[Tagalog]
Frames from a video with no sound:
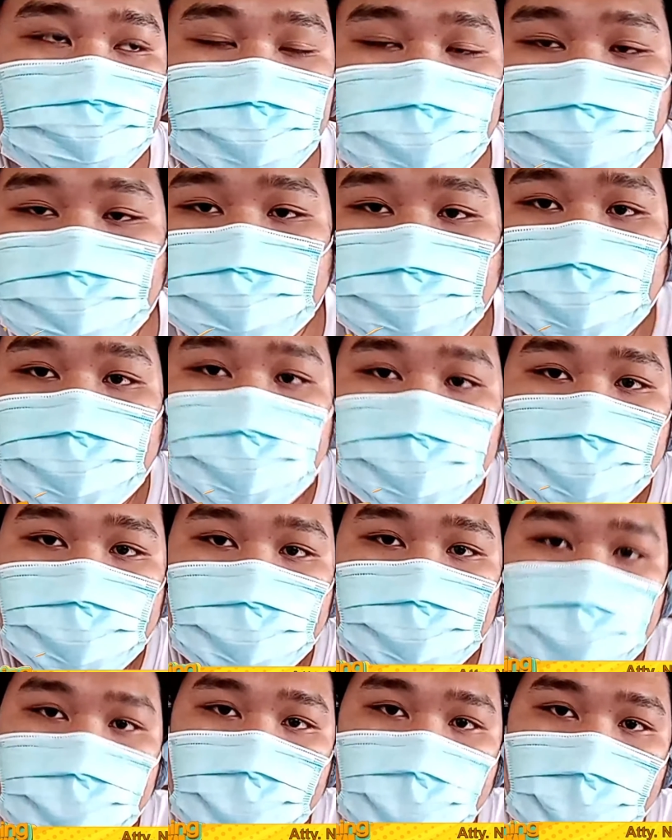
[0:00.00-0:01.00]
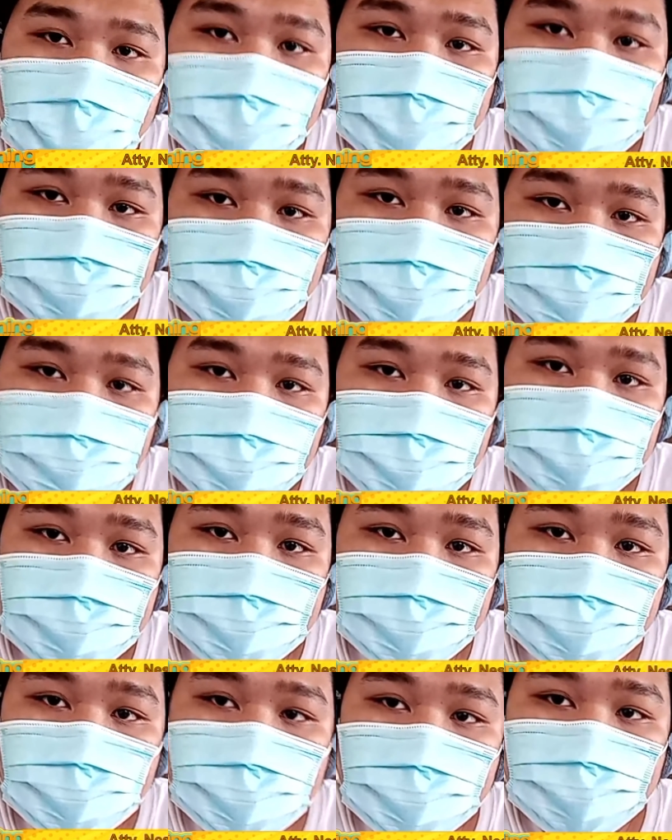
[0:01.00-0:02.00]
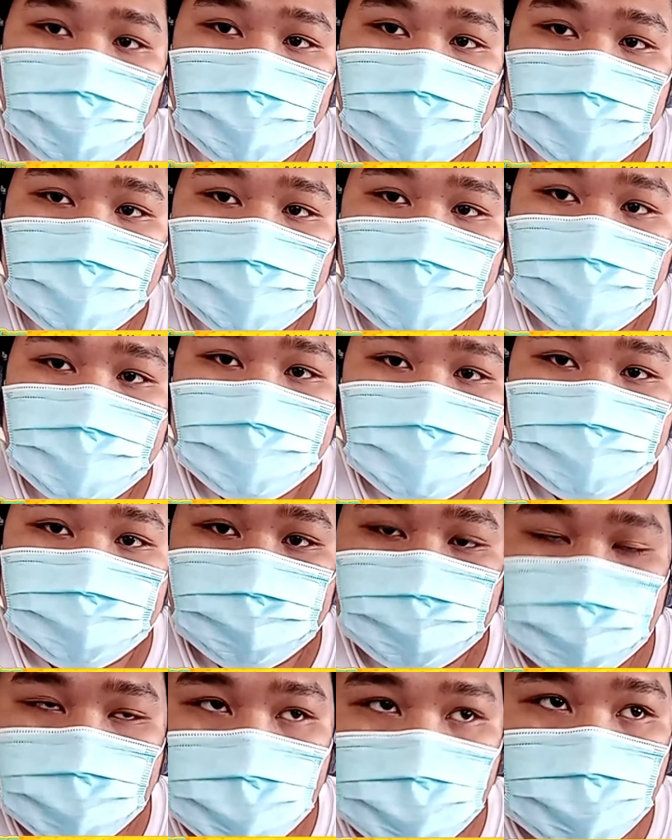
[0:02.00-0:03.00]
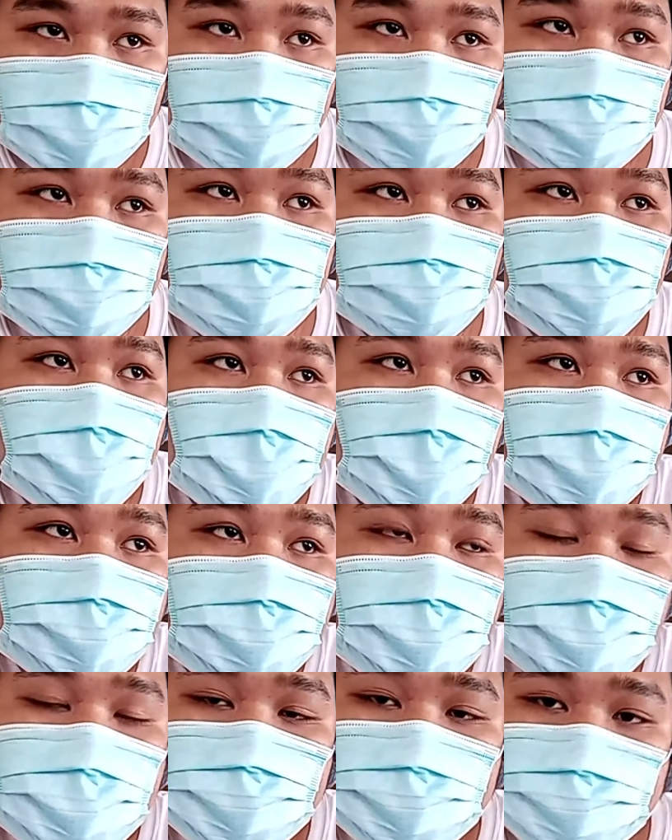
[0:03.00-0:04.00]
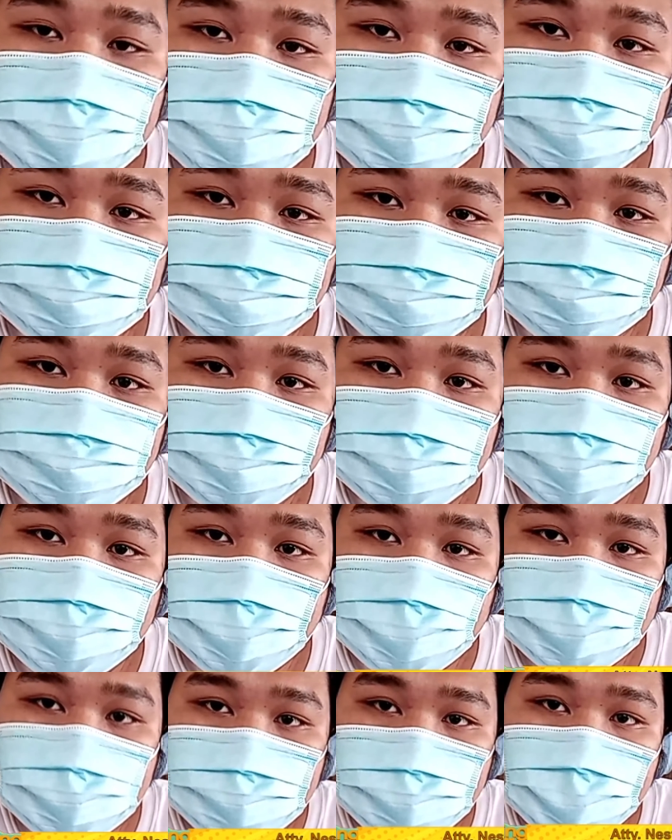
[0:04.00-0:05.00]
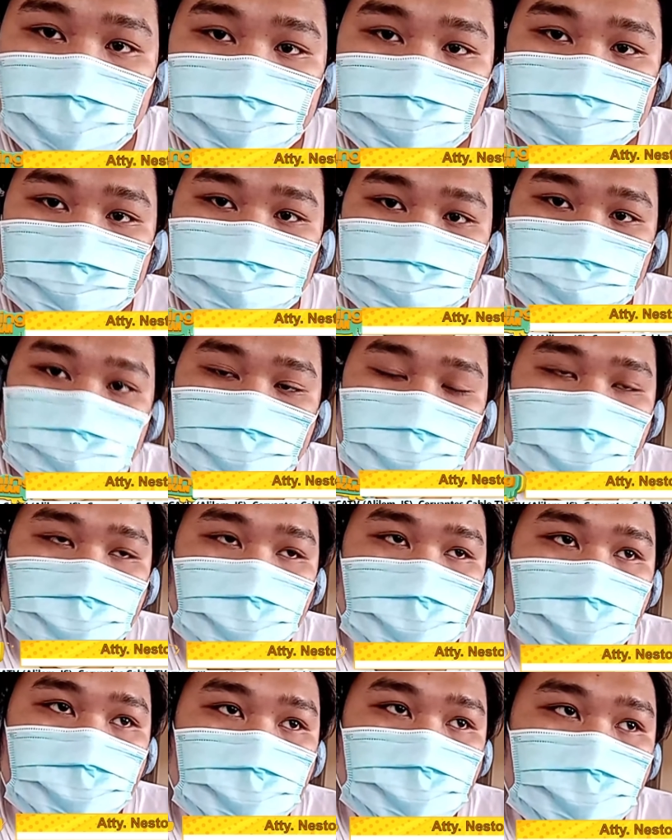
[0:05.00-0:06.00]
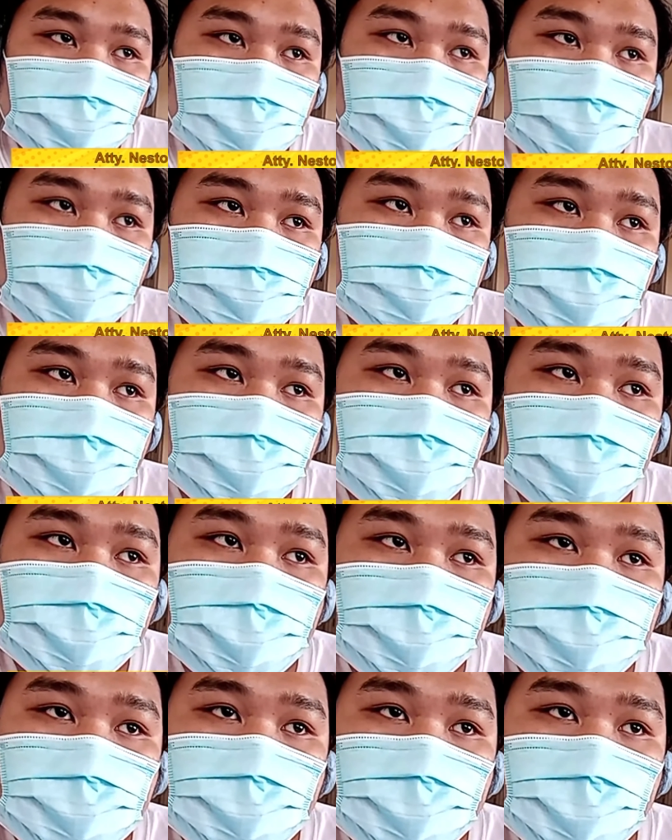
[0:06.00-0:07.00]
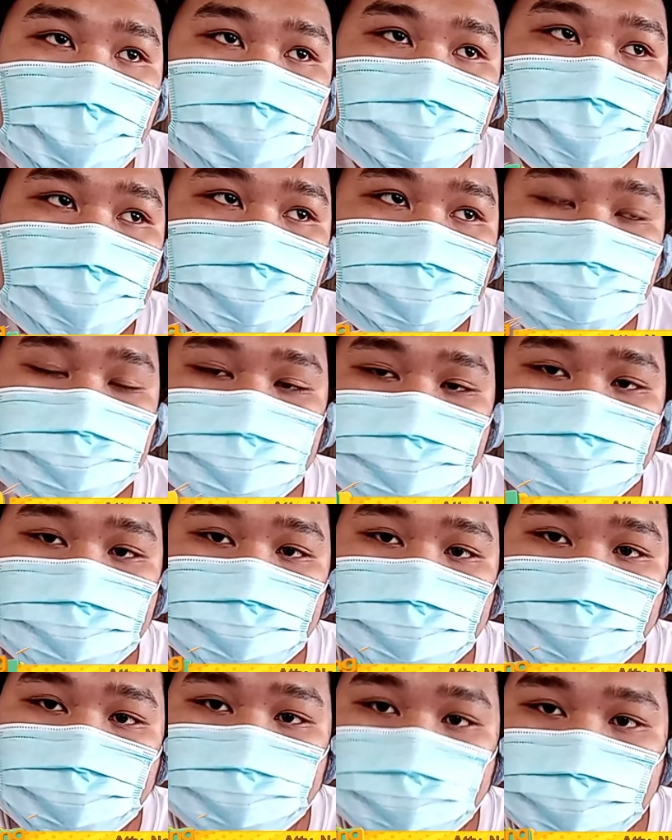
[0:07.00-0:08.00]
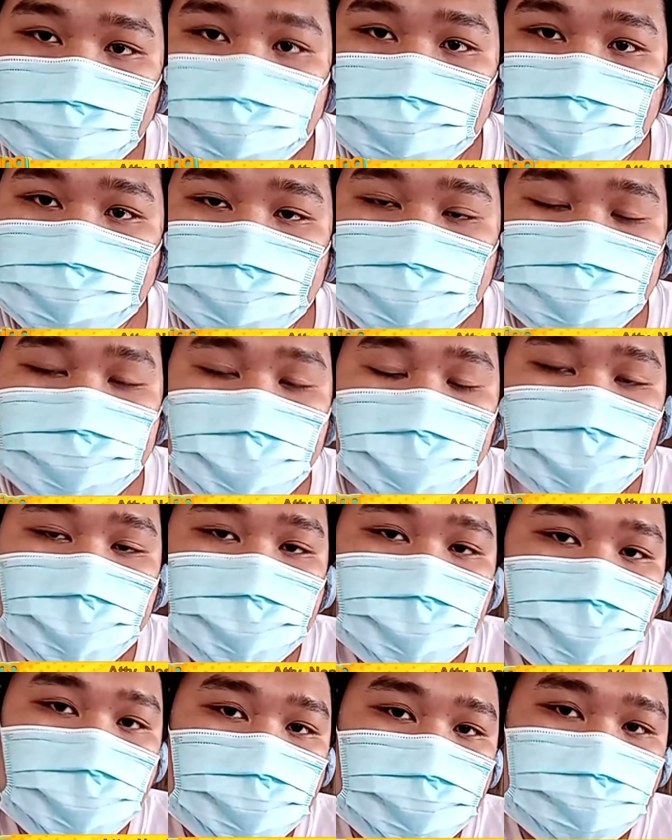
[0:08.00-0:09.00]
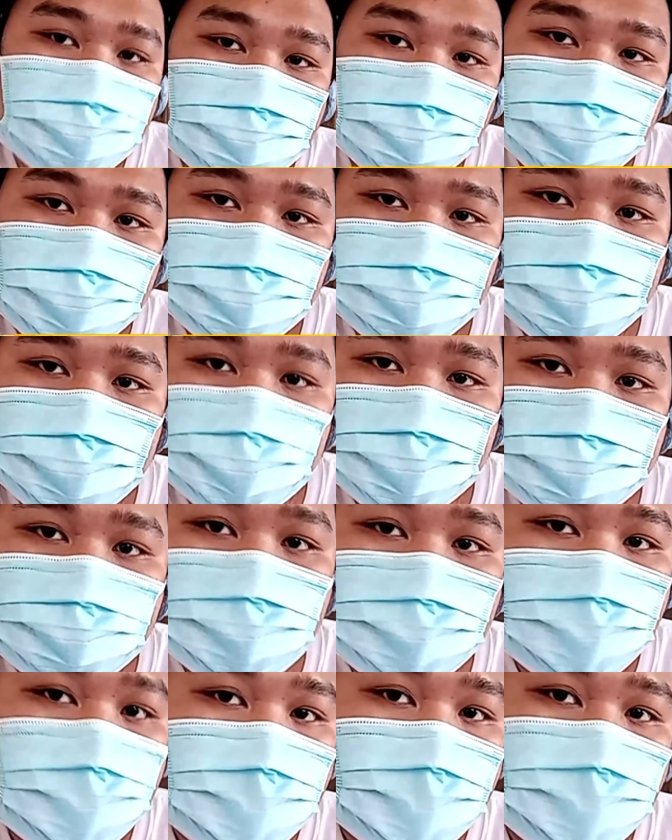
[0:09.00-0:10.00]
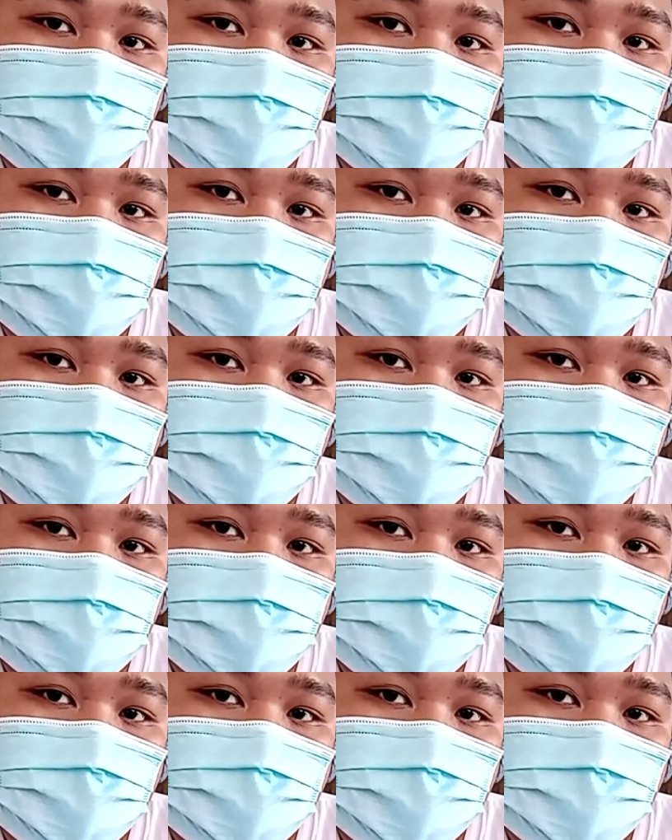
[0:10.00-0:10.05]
Unang-una, nananalangin kami na, na yung treatment na ibinigay na namin na first, na second line of treatment.